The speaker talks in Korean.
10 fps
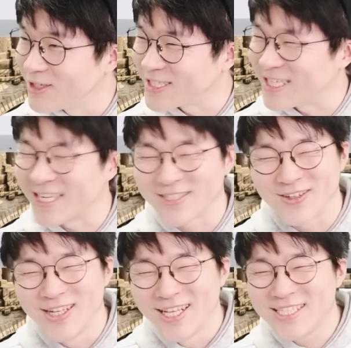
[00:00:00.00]
이렇게 잘라서
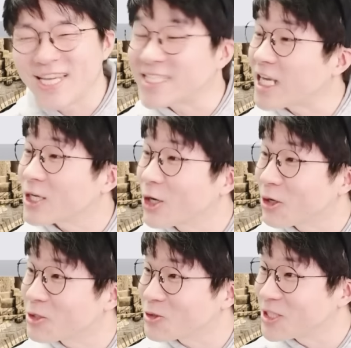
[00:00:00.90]
이게 자기
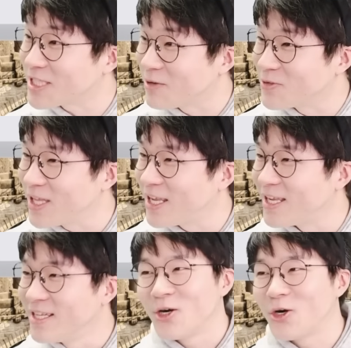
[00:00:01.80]
거라고 할 수도 있기
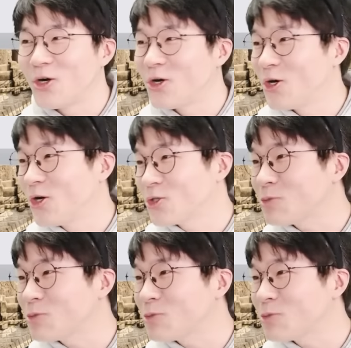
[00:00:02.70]
때문에 어